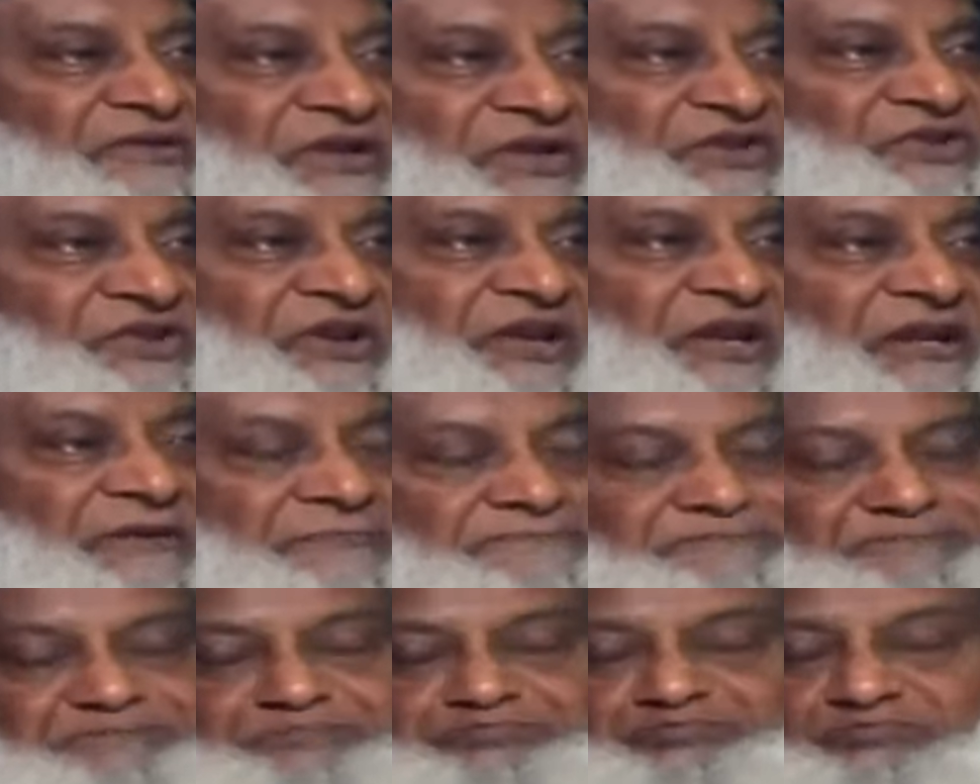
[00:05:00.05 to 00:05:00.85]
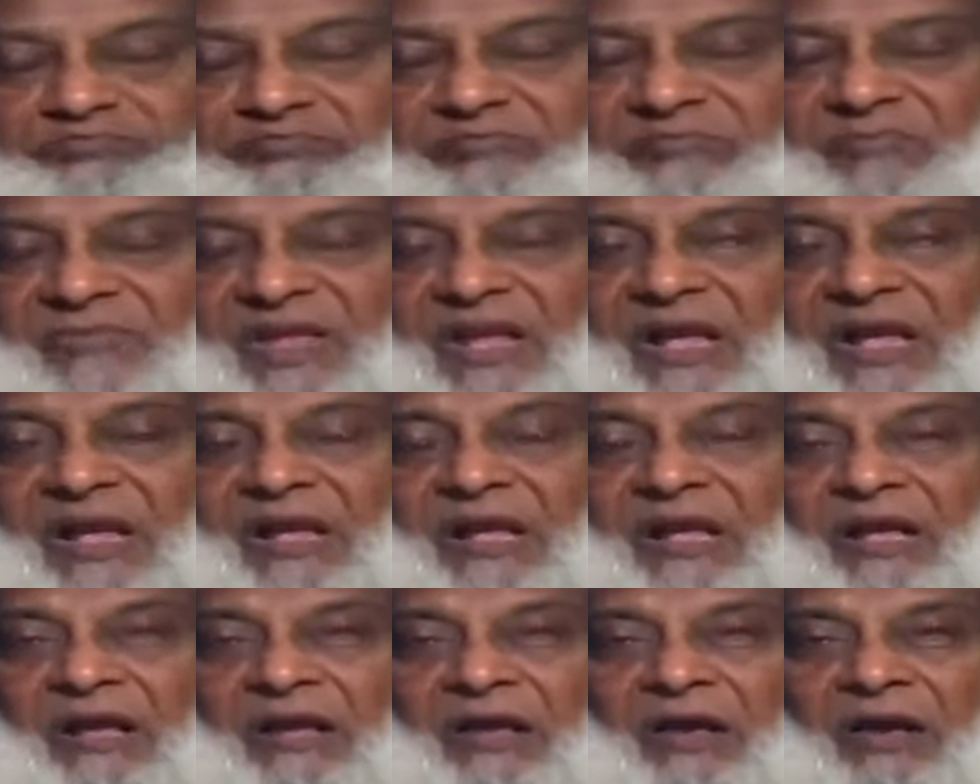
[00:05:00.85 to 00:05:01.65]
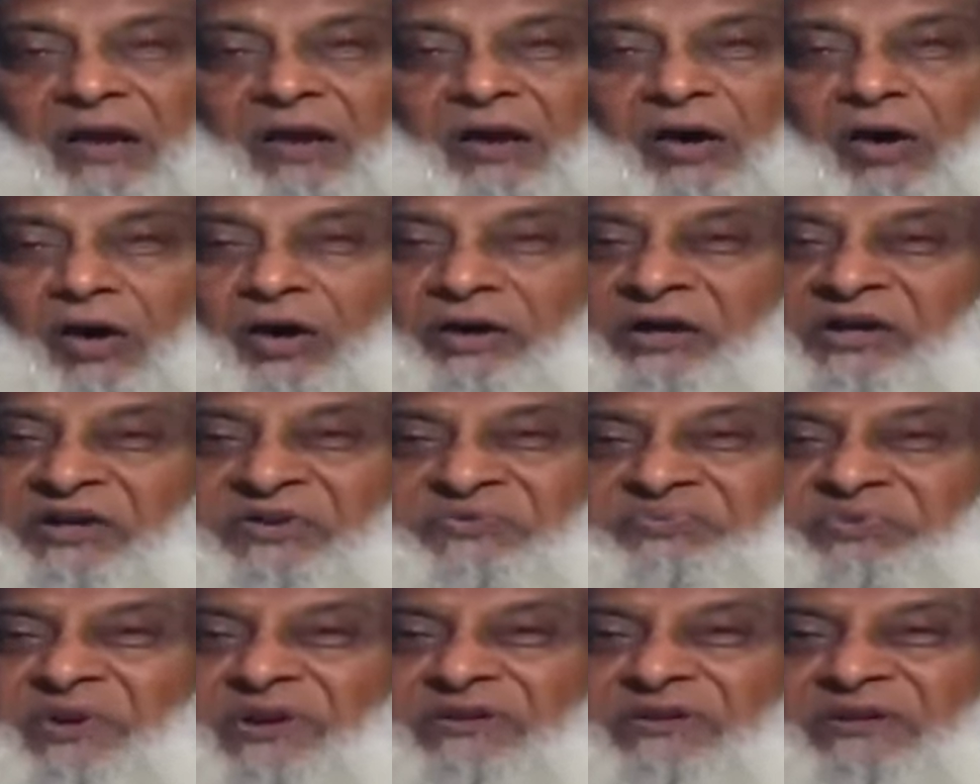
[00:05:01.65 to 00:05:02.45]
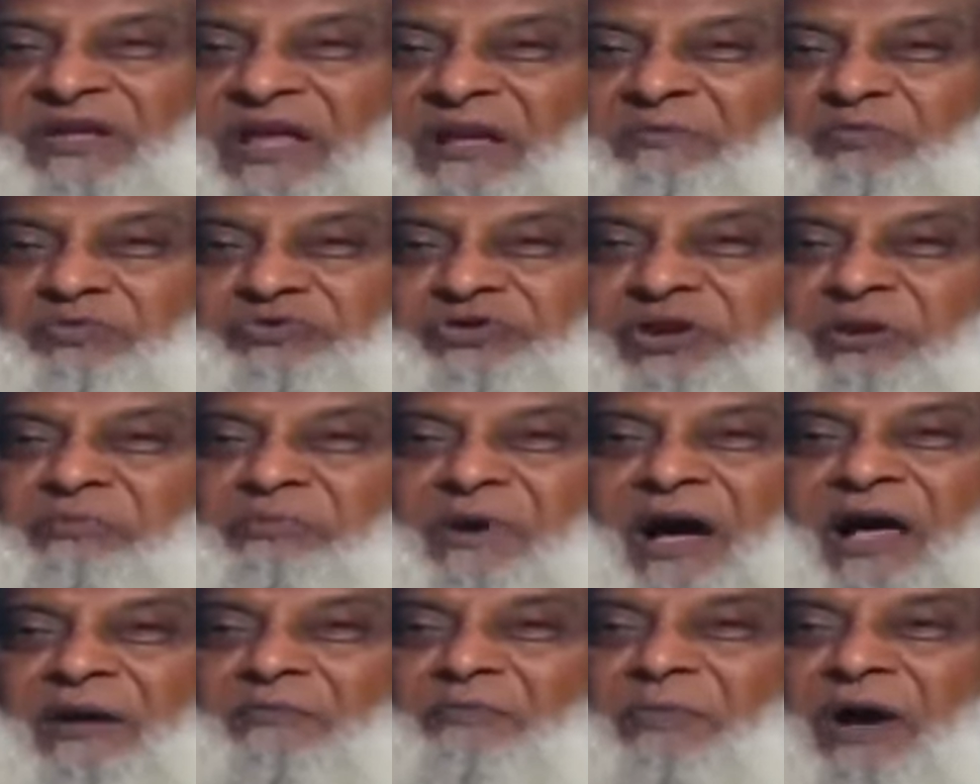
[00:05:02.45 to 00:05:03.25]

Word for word: हिजरी और इस वक्त एक मुसलमान